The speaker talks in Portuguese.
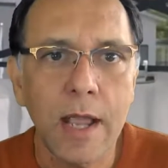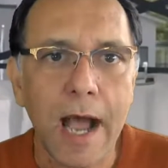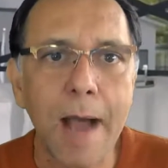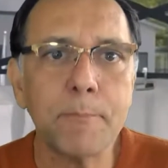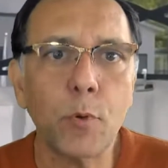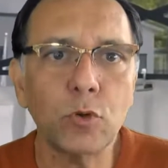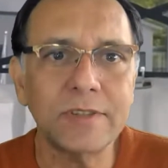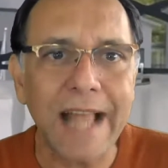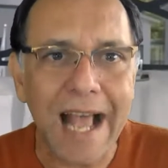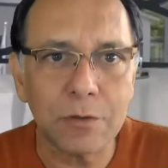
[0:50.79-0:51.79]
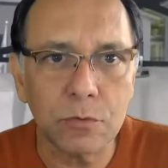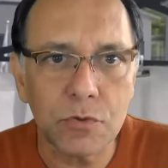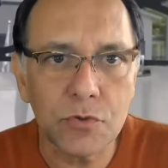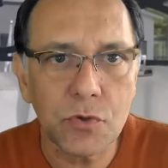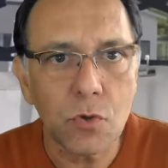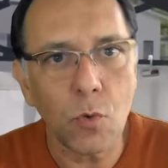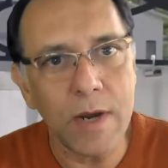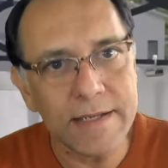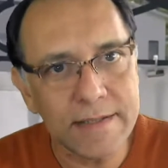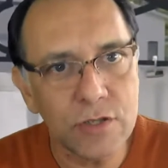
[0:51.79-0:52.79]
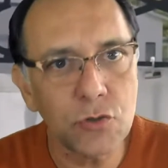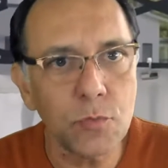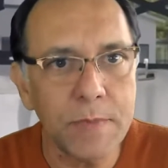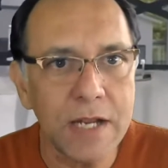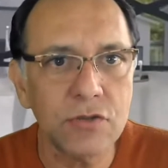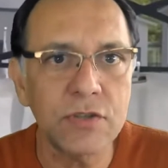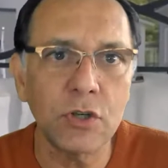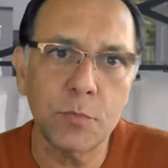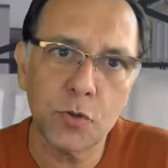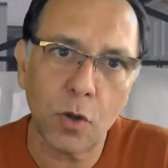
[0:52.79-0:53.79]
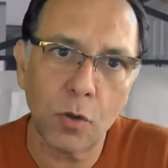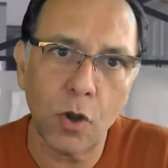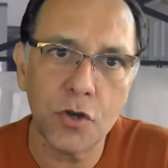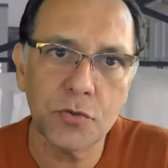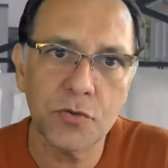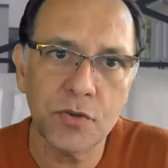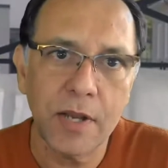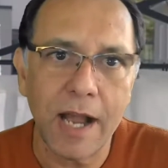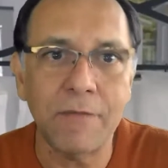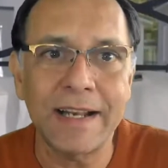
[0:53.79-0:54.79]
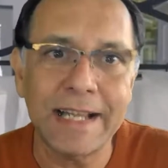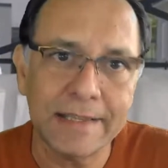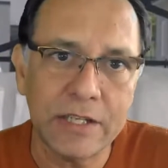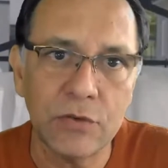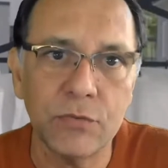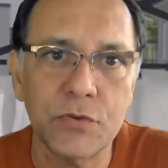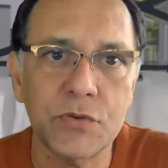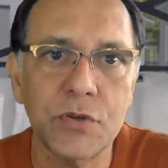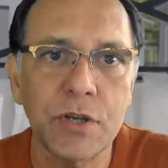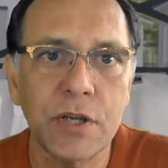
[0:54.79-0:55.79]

apontados com esses instrumentos neuropsicológicos avaliativos.